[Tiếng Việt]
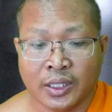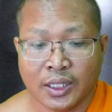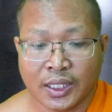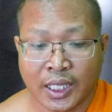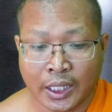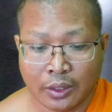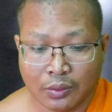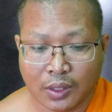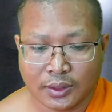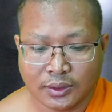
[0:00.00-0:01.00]
thá
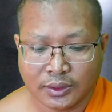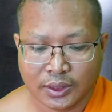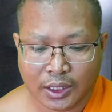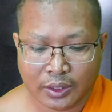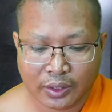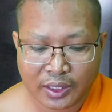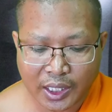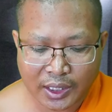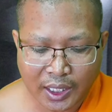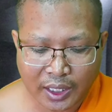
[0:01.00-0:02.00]
cột là đời
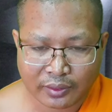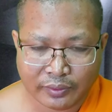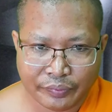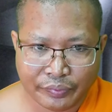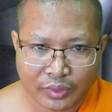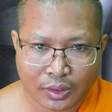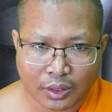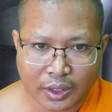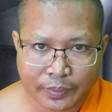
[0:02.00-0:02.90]
này năng đó nếp